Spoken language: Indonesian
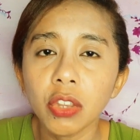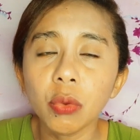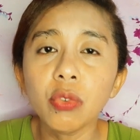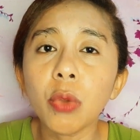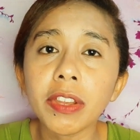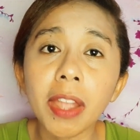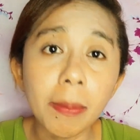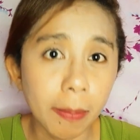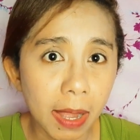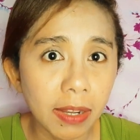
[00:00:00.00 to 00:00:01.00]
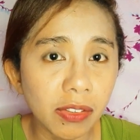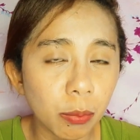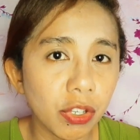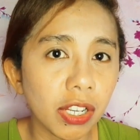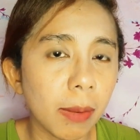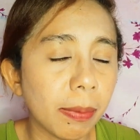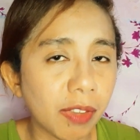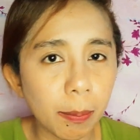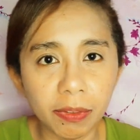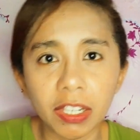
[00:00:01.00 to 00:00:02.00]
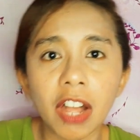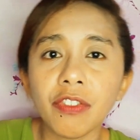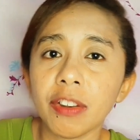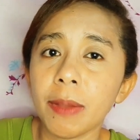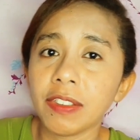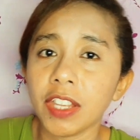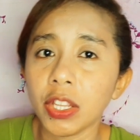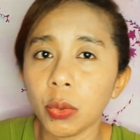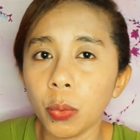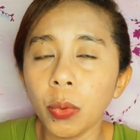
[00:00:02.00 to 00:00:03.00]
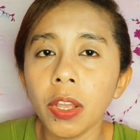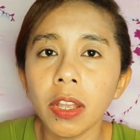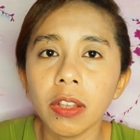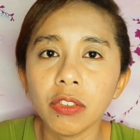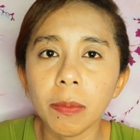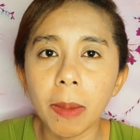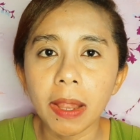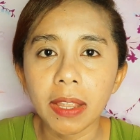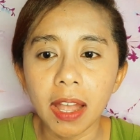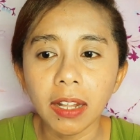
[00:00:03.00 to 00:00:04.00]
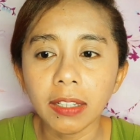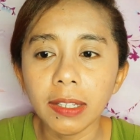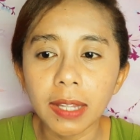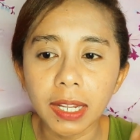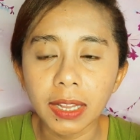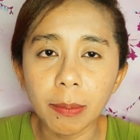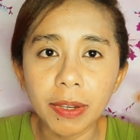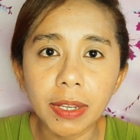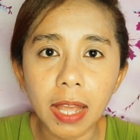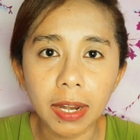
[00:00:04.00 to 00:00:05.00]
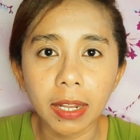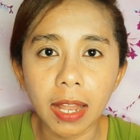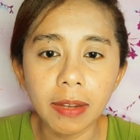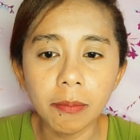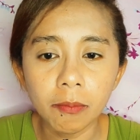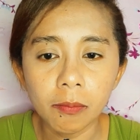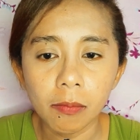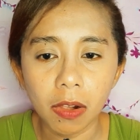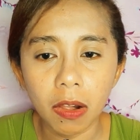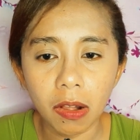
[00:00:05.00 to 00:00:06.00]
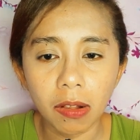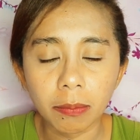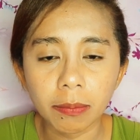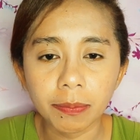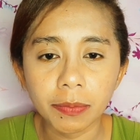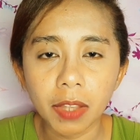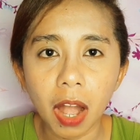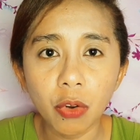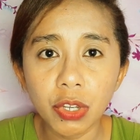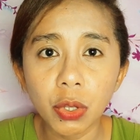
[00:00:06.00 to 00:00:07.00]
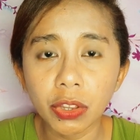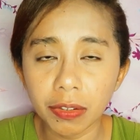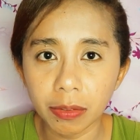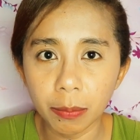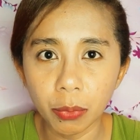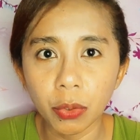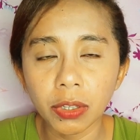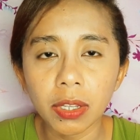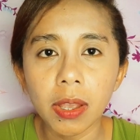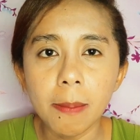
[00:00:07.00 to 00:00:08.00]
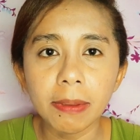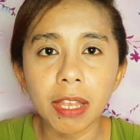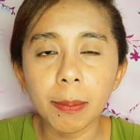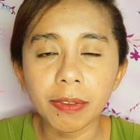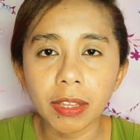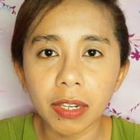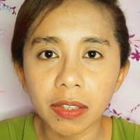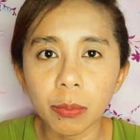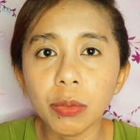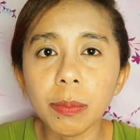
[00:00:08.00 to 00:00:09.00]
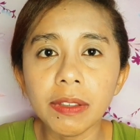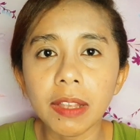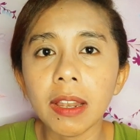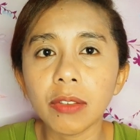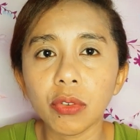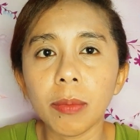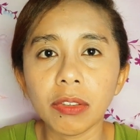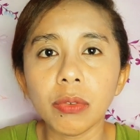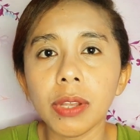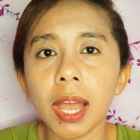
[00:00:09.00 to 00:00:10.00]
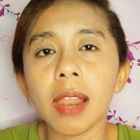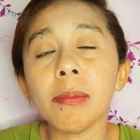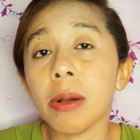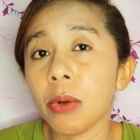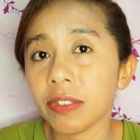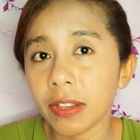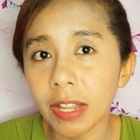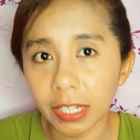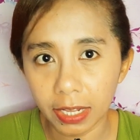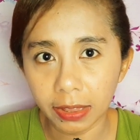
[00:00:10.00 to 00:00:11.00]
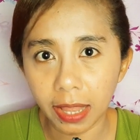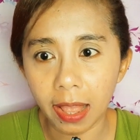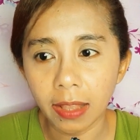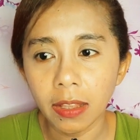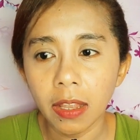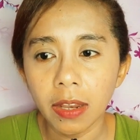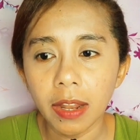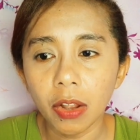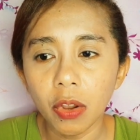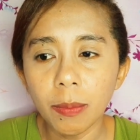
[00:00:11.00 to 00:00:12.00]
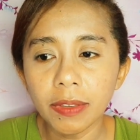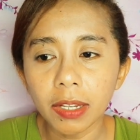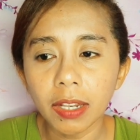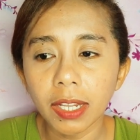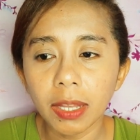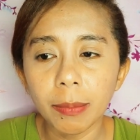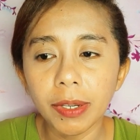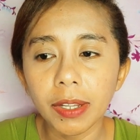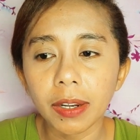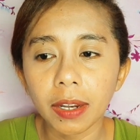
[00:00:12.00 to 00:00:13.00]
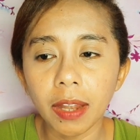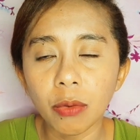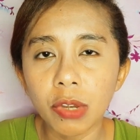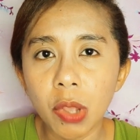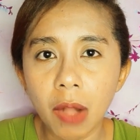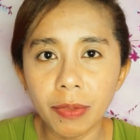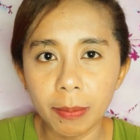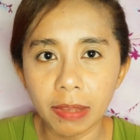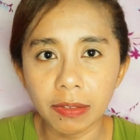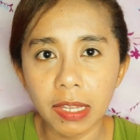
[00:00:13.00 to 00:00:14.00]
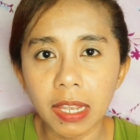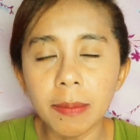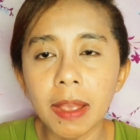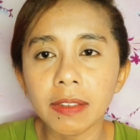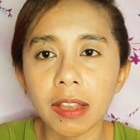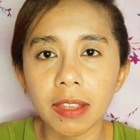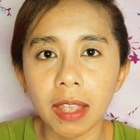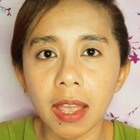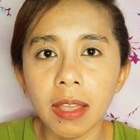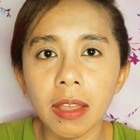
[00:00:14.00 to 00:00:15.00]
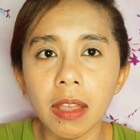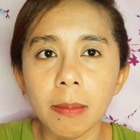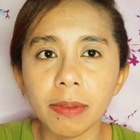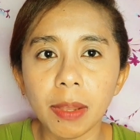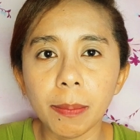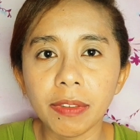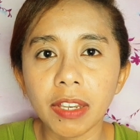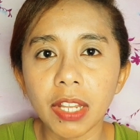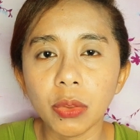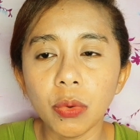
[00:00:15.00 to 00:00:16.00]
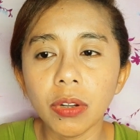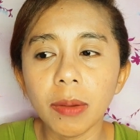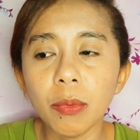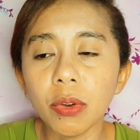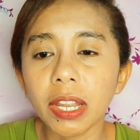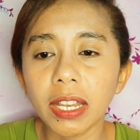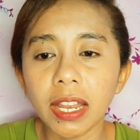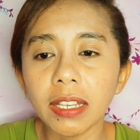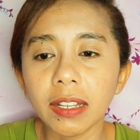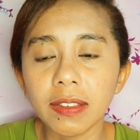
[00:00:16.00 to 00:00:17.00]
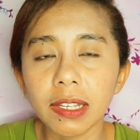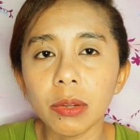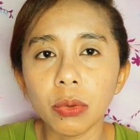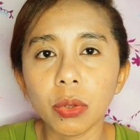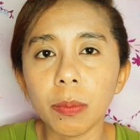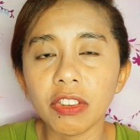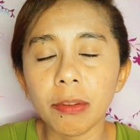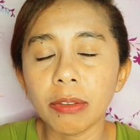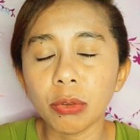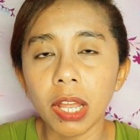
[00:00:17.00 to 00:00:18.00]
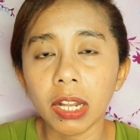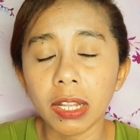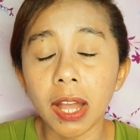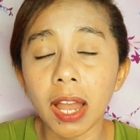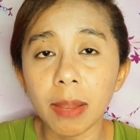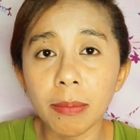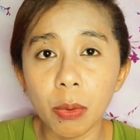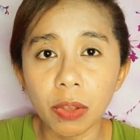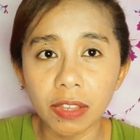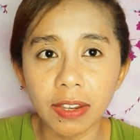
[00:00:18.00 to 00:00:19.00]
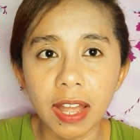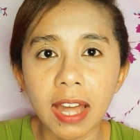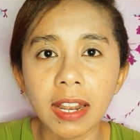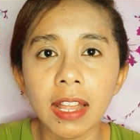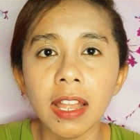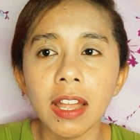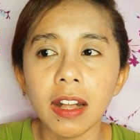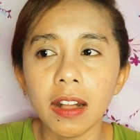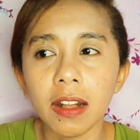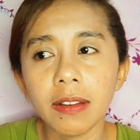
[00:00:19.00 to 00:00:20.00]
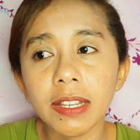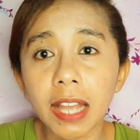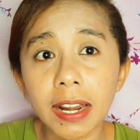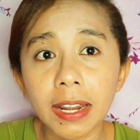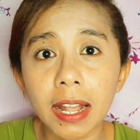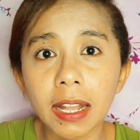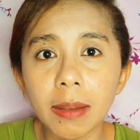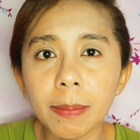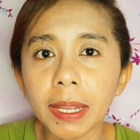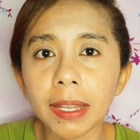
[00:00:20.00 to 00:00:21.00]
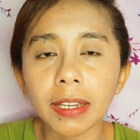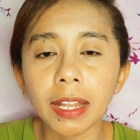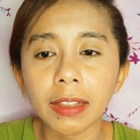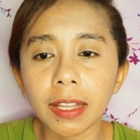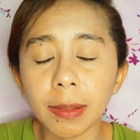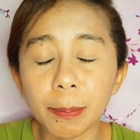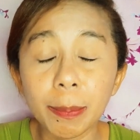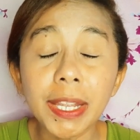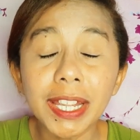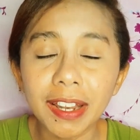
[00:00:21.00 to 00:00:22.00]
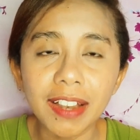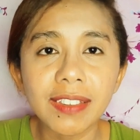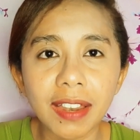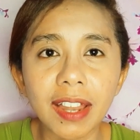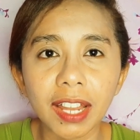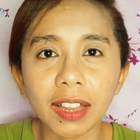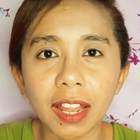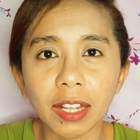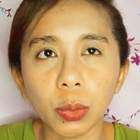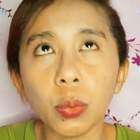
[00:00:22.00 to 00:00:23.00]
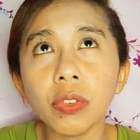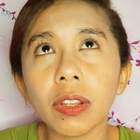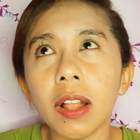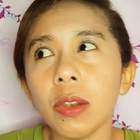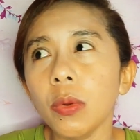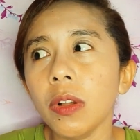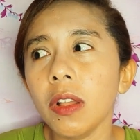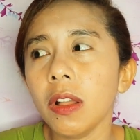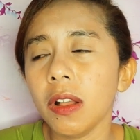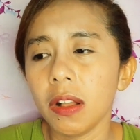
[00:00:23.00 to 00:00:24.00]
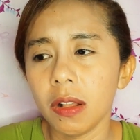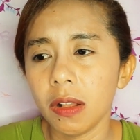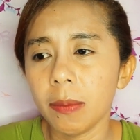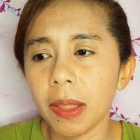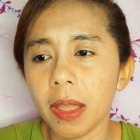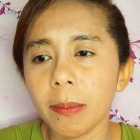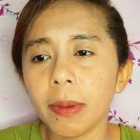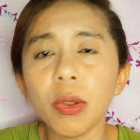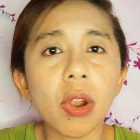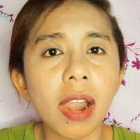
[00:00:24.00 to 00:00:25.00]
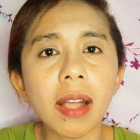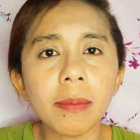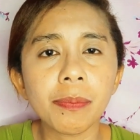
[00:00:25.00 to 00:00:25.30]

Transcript: Tujuannya apa? Disembunyikan pesan-pesan afirmasi itu supaya ketika kita mendengarkan um, audio tersebut, pesan-pesan tersebut bisa langsung masuk ke alam bawah sadar kita. Nah, kalau misalkan kita mendengarkan audio afirmasi, biasanya pesan-pesan itu kemungkinan kecil untuk bisa masuk ke alam bawah sadar uh, dikarenakan pikiran kita pikiran sadar kita itu selalu uh, apa ya menolak